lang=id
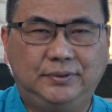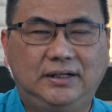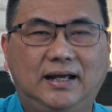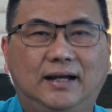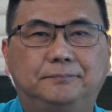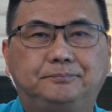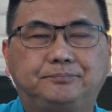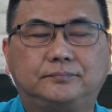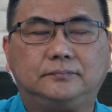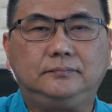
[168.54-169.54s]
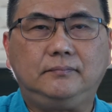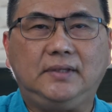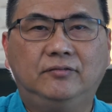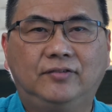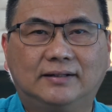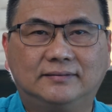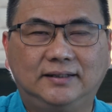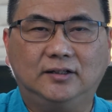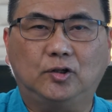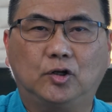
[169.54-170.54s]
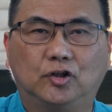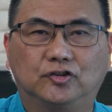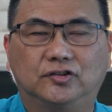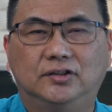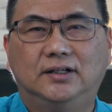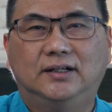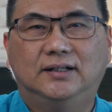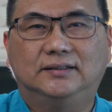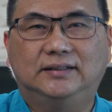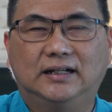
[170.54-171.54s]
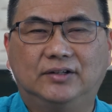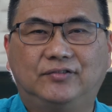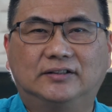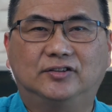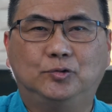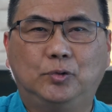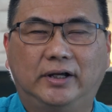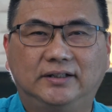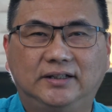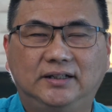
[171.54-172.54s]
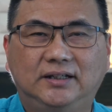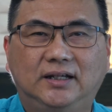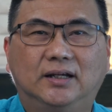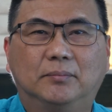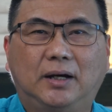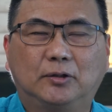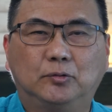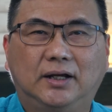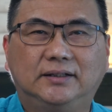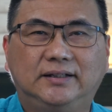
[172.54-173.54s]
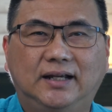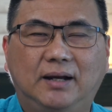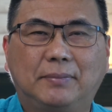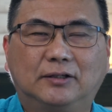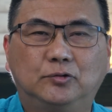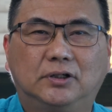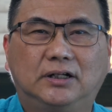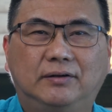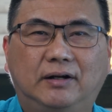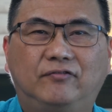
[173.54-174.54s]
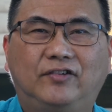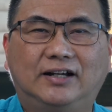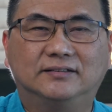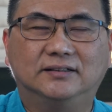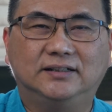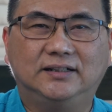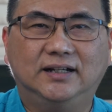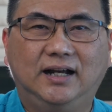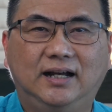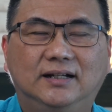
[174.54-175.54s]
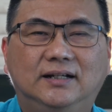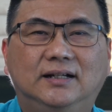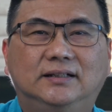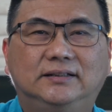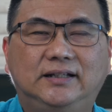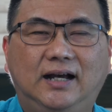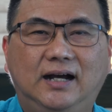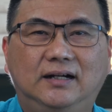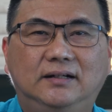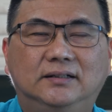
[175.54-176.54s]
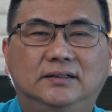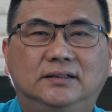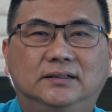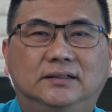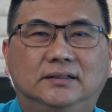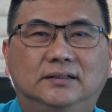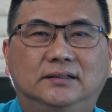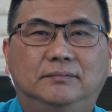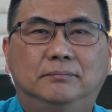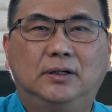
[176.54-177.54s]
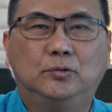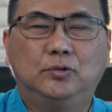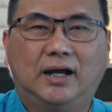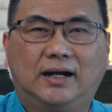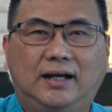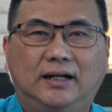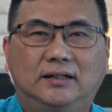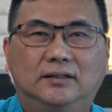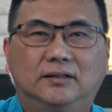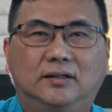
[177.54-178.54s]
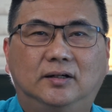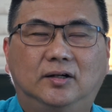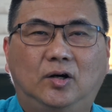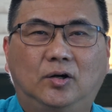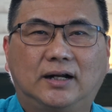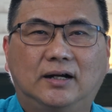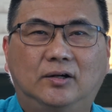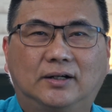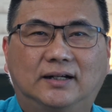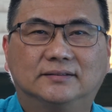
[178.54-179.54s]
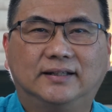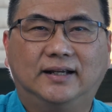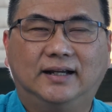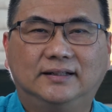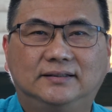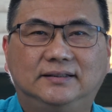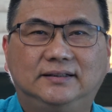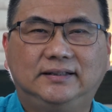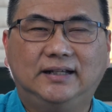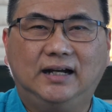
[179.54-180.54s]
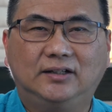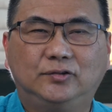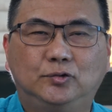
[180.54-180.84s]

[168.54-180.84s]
Bila vaksin lolos dari fase 2 ini, barulah dia masuk ke dalam fase 3 yang menggunakan orang-orang sehat yang